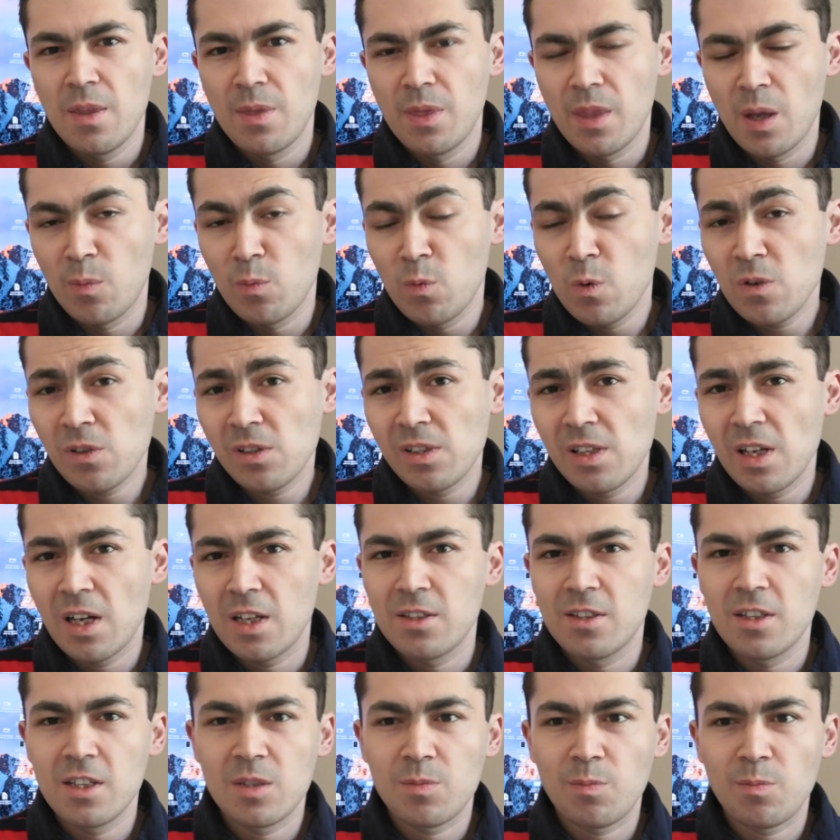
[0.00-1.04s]
на мой
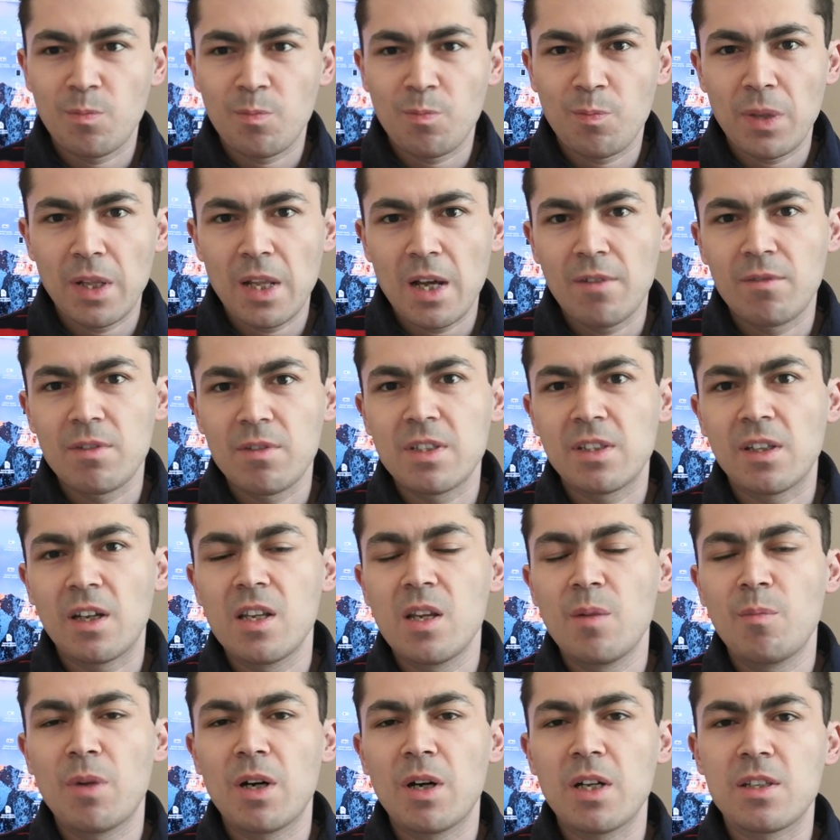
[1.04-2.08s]
взгляд, здесь плавность
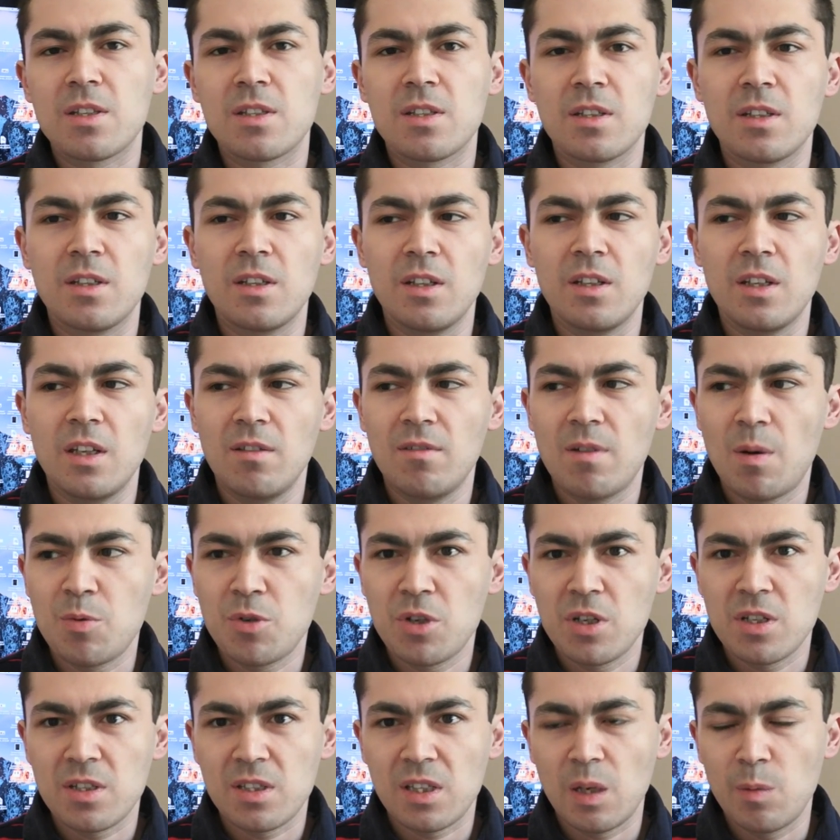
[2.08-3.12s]
анимации и
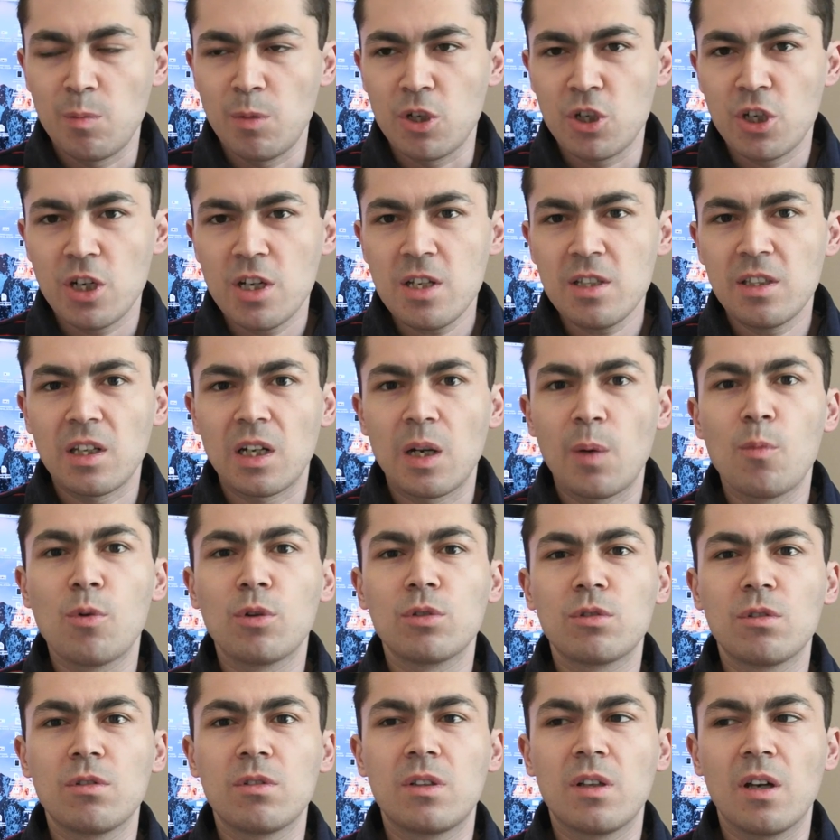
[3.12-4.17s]
вообще сами жесты
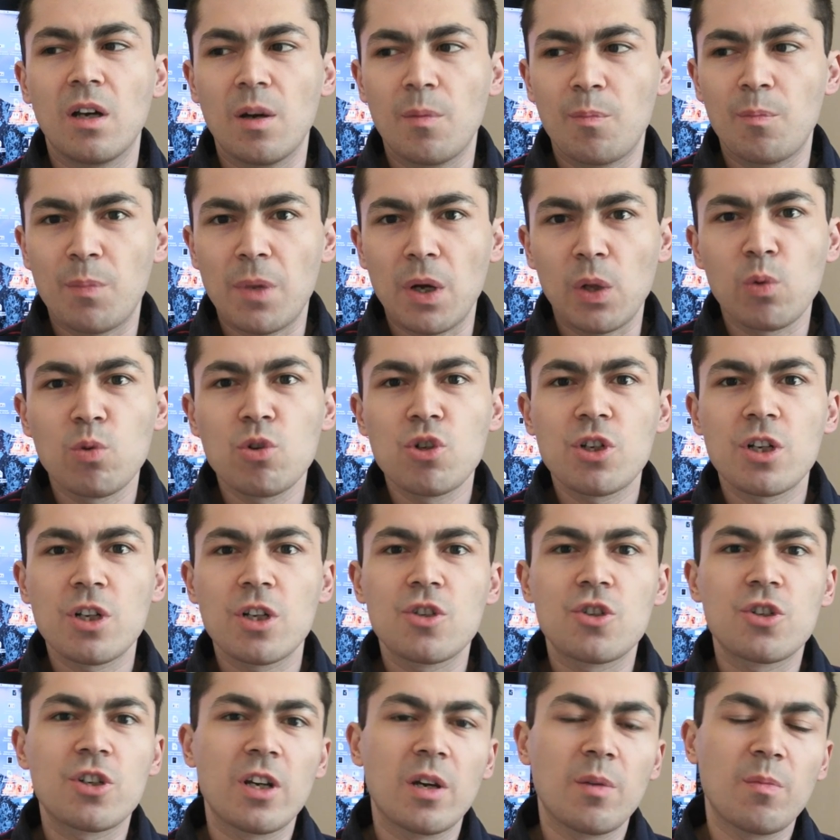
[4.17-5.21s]
работают э, получше,
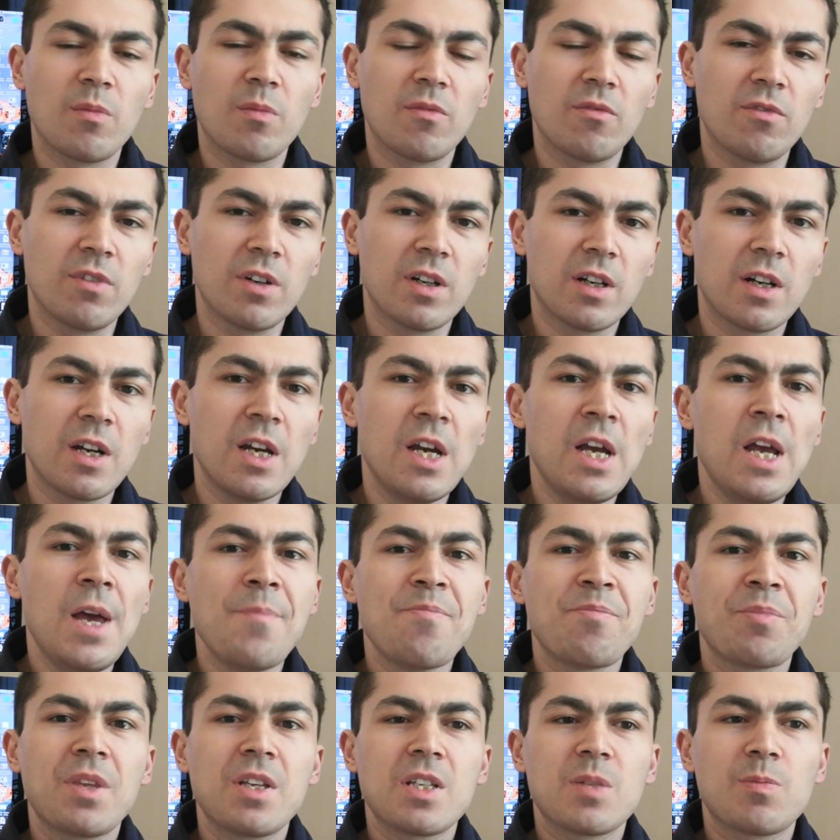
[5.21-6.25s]
чем в
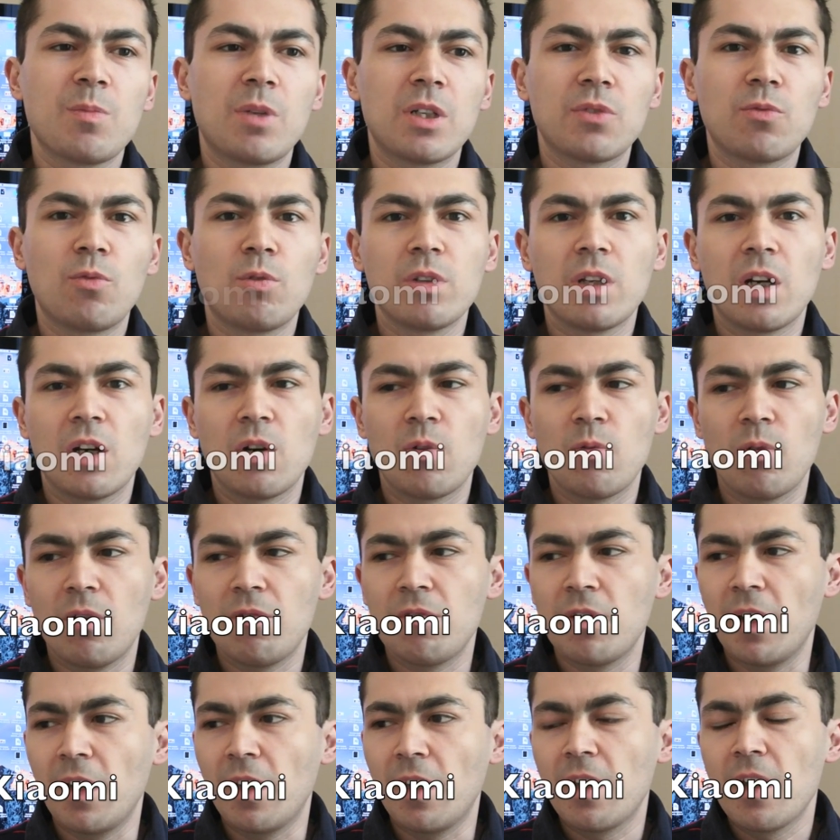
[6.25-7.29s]
смартфонах
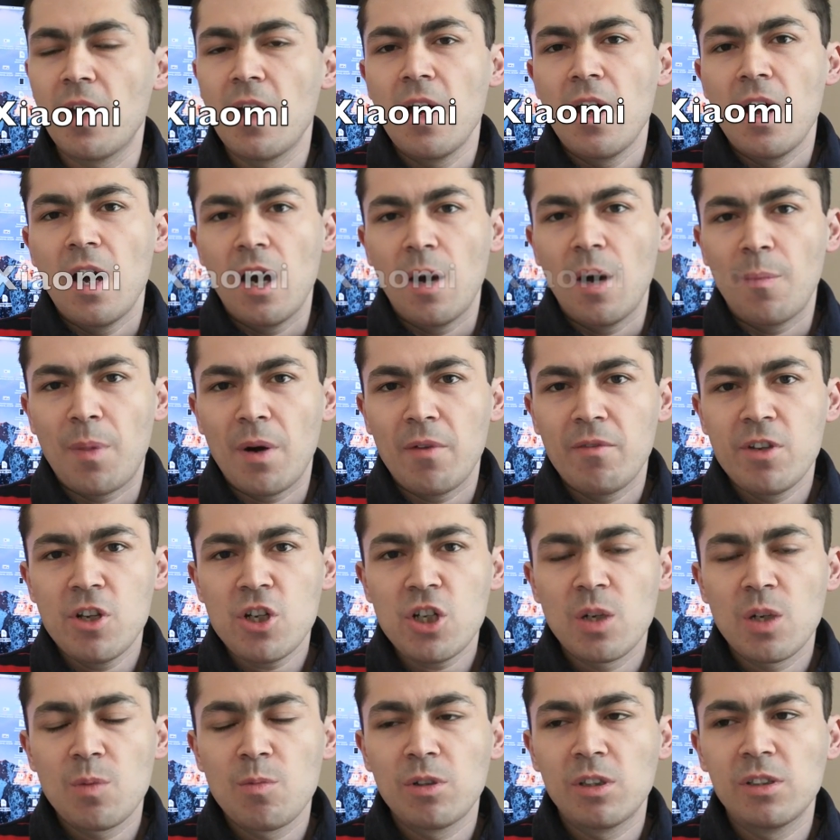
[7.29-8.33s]
Huawei. А по
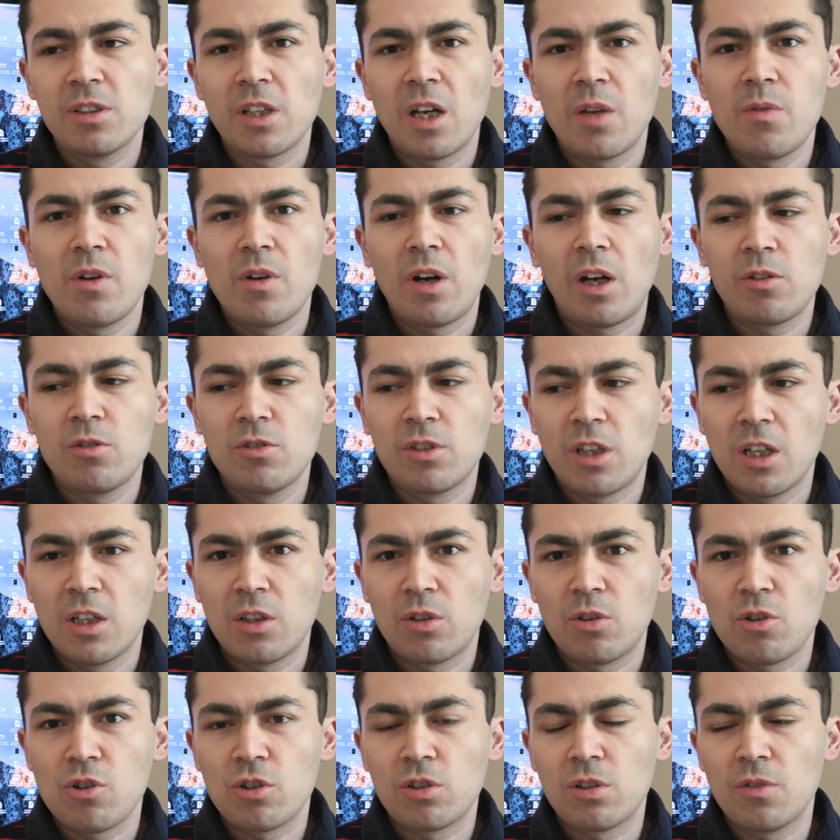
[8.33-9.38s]
внешнему дизайну я хочу
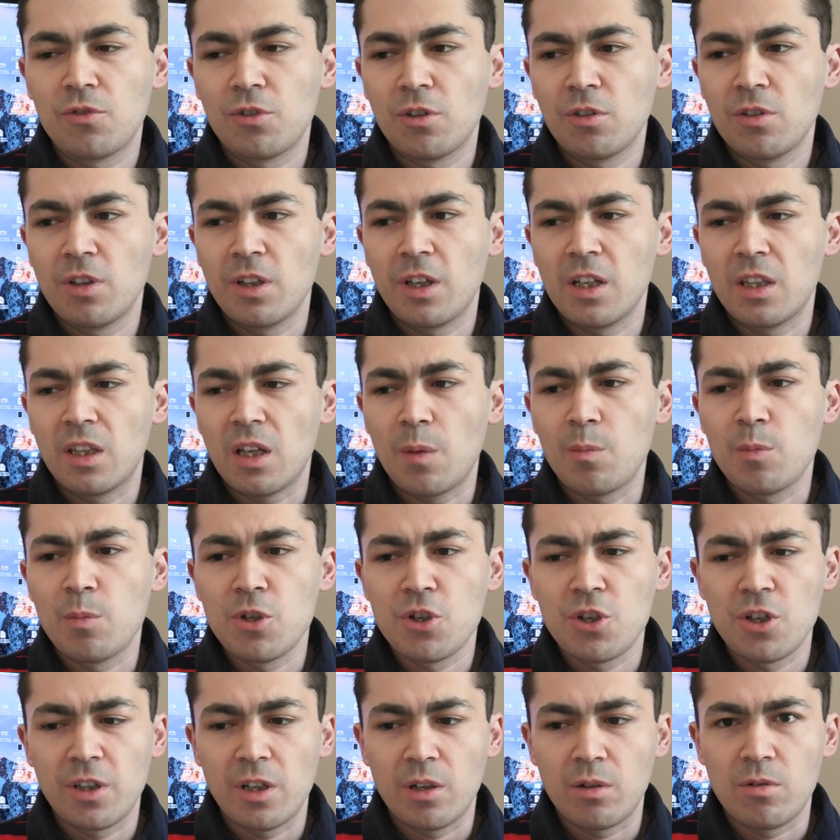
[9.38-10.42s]
сказать то, что все-таки это
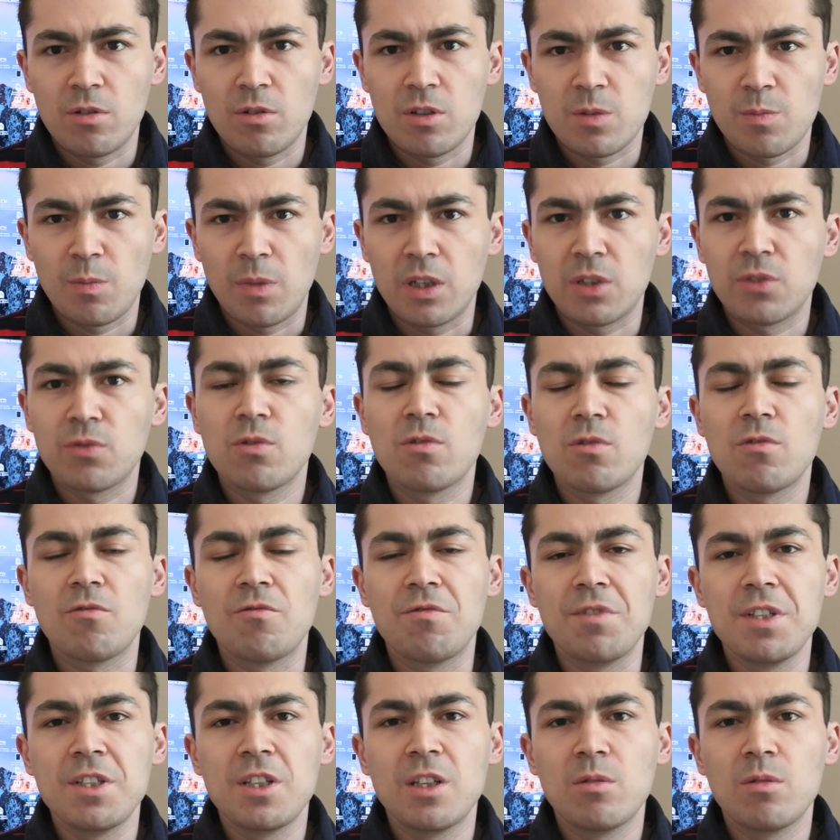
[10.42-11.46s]
обычный такой смартфон,
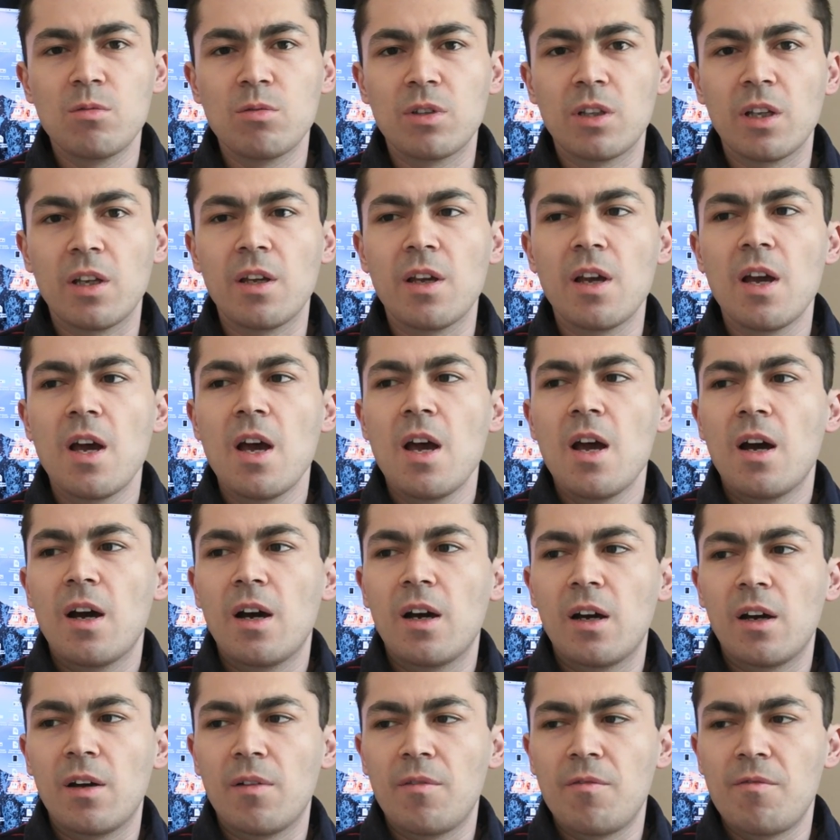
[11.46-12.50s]
вытянутый,
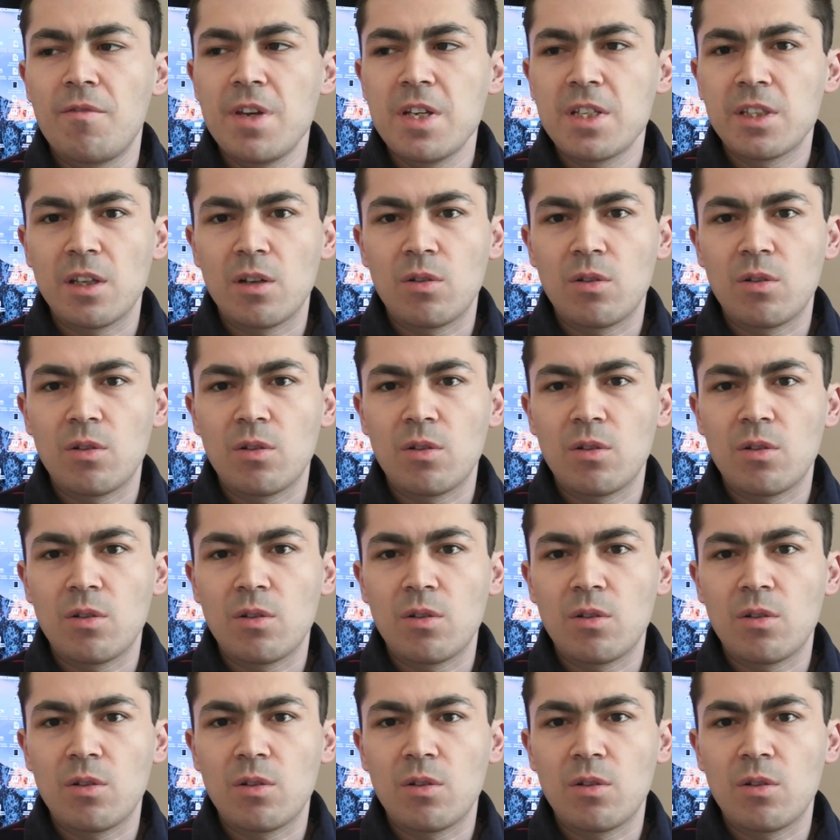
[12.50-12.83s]
э, весь